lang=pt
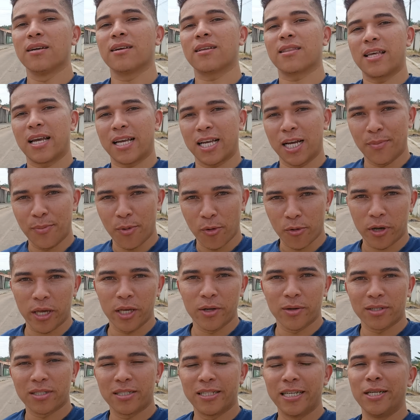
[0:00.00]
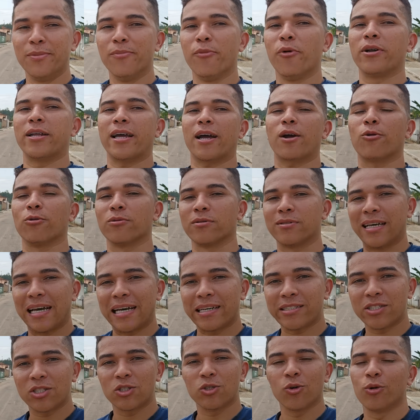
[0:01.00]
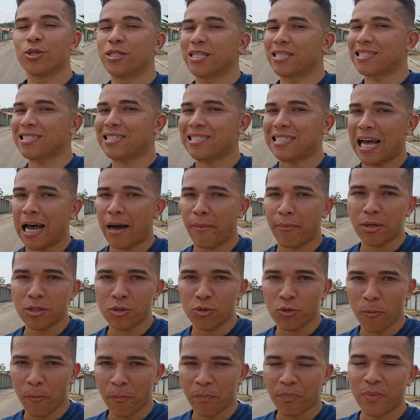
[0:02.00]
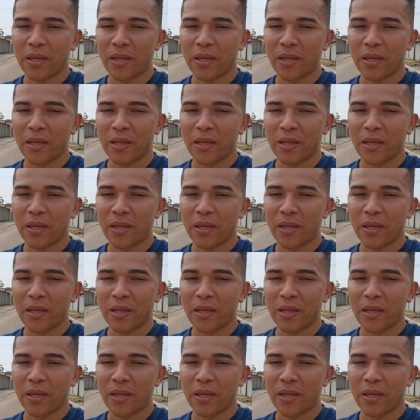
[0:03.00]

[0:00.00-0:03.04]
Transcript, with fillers: Daqui a pouquinho a cerimônia acontece, hoje é sábado,